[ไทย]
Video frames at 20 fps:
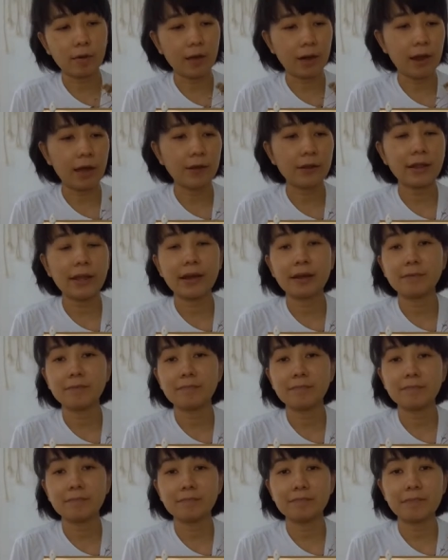ของเราเนี่ย
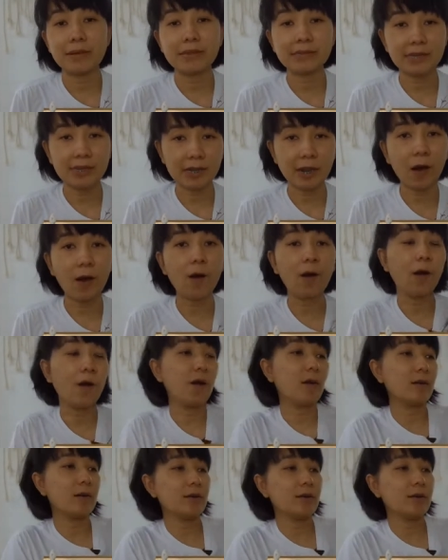เป็นสีทอง